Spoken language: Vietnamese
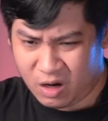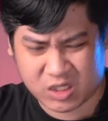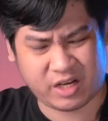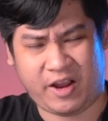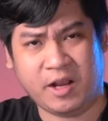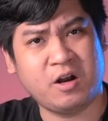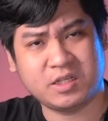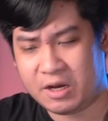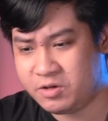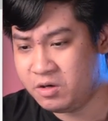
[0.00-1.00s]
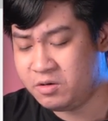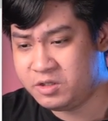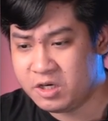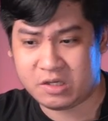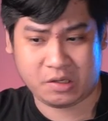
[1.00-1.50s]
họ sẽ phản ứng ra sao
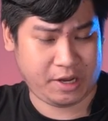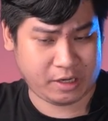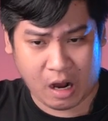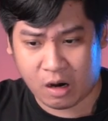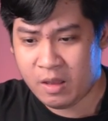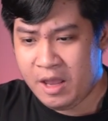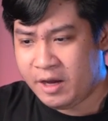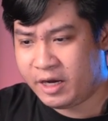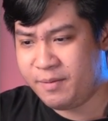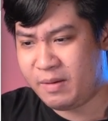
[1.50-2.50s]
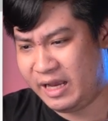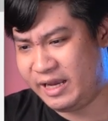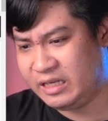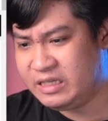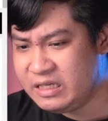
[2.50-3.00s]
trước trước sự kiện đó khi mà ngay
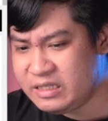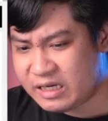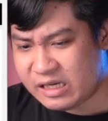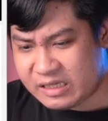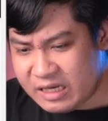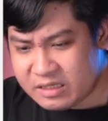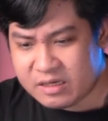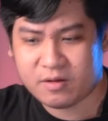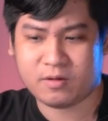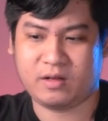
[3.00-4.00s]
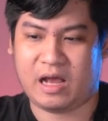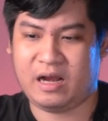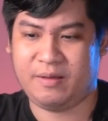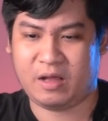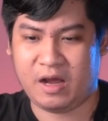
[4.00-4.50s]
cả chính Genesis á,
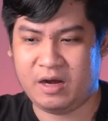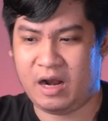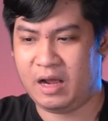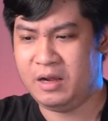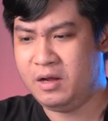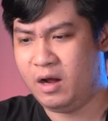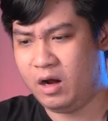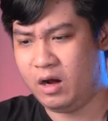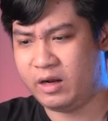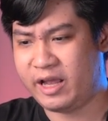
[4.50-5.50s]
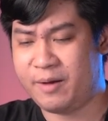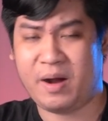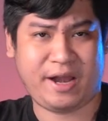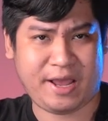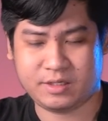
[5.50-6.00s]
anh em thấy là uh, ngay cả
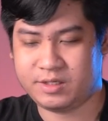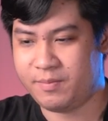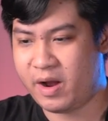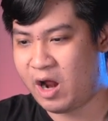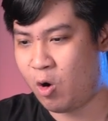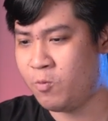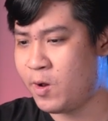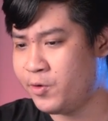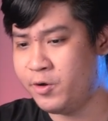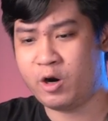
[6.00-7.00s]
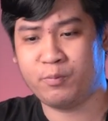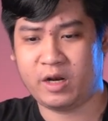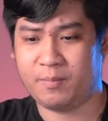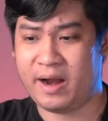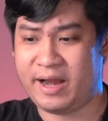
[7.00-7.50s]
Binance thì ban đầu cũng đã có nhiều cái thông
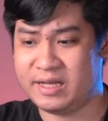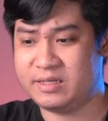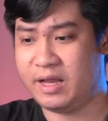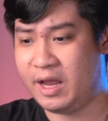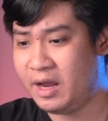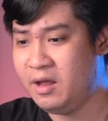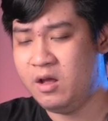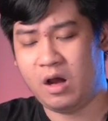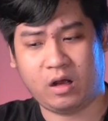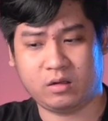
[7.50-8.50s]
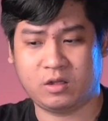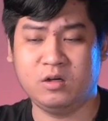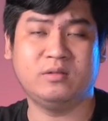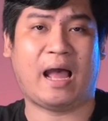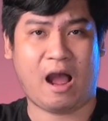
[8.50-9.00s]
tin là Binance sẽ uh,
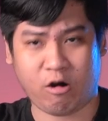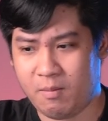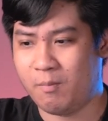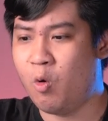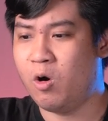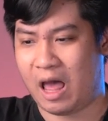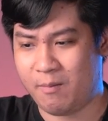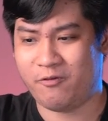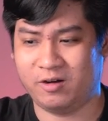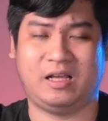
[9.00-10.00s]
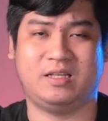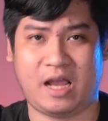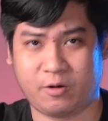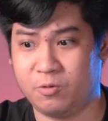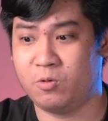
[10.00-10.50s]
thương thảo để mà mua lại một phần tài
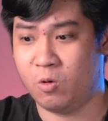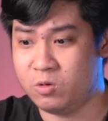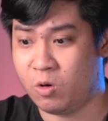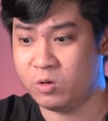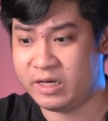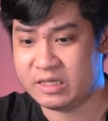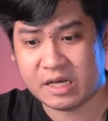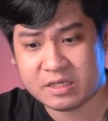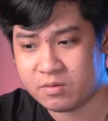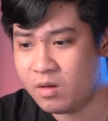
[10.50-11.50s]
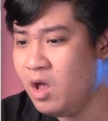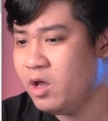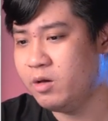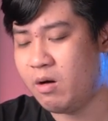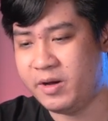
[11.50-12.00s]
sản của của của Genesis
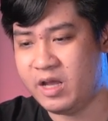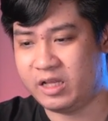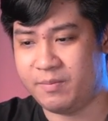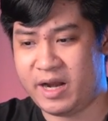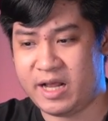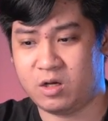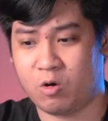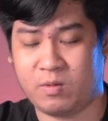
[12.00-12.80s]
nhưng mà bây giờ thì Binance họ